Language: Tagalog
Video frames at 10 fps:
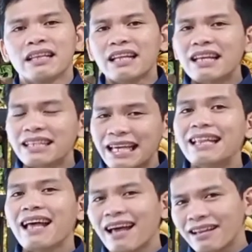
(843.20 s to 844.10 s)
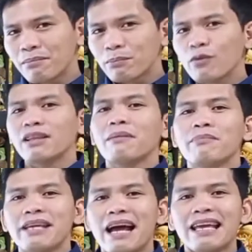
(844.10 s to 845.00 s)
na nasa ilalim po ng
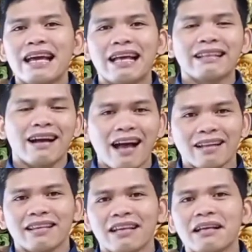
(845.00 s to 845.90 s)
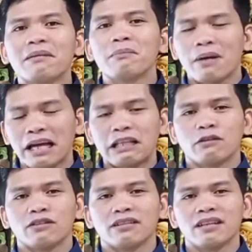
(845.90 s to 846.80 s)
biyaya ng ating
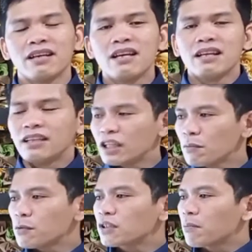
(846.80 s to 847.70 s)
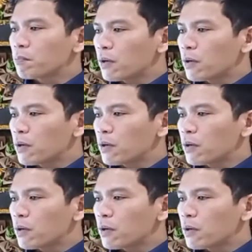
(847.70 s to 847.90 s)
Panginoon. Dito po sa